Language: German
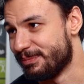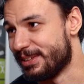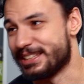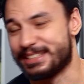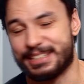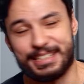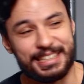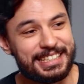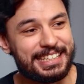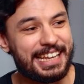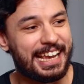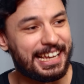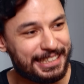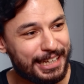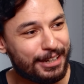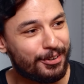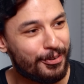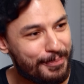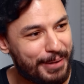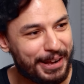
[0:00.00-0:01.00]
Das ist eine sehr,
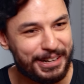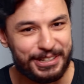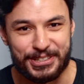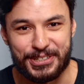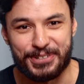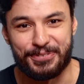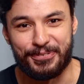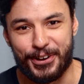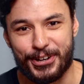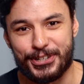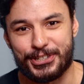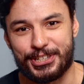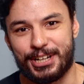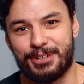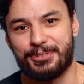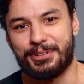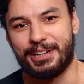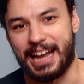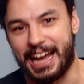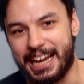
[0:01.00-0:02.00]
sehr romantische
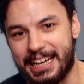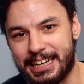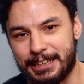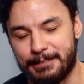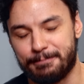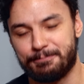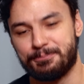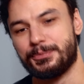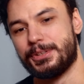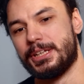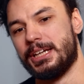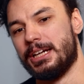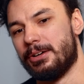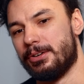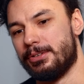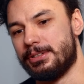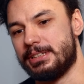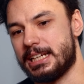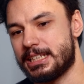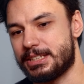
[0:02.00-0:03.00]
Vorstellung, leider. Mhm.
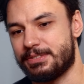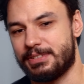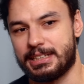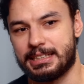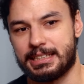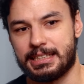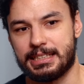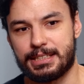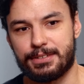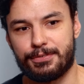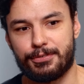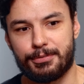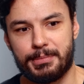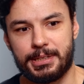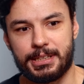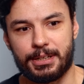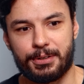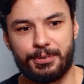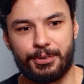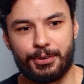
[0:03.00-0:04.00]
Und deswegen sind sie für
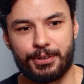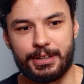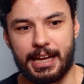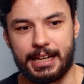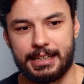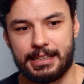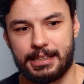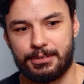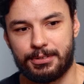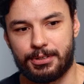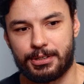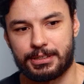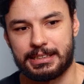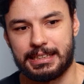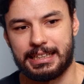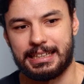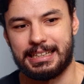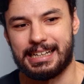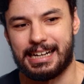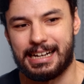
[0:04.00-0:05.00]
mich auch noch ein Underdog,
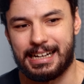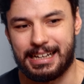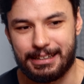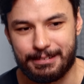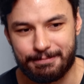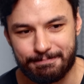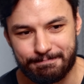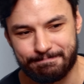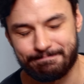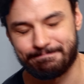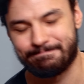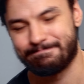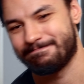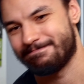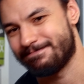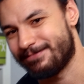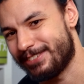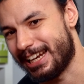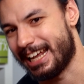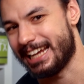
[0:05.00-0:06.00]
der da
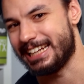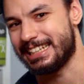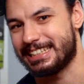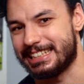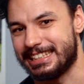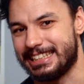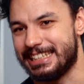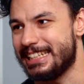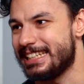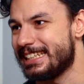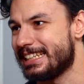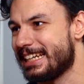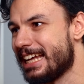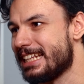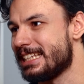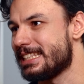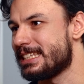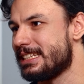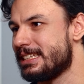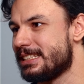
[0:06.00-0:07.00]
vielleicht nicht
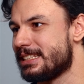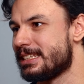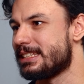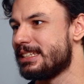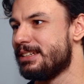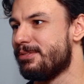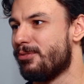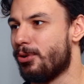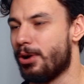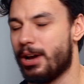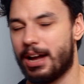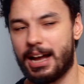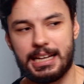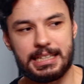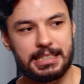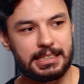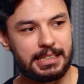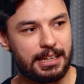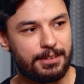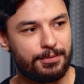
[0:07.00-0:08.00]
ganz dieses Niveau
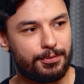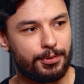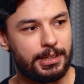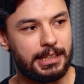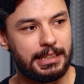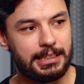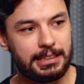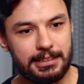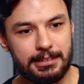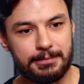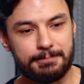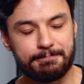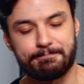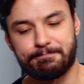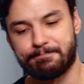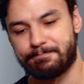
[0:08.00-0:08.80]
erreichen kann von Intel.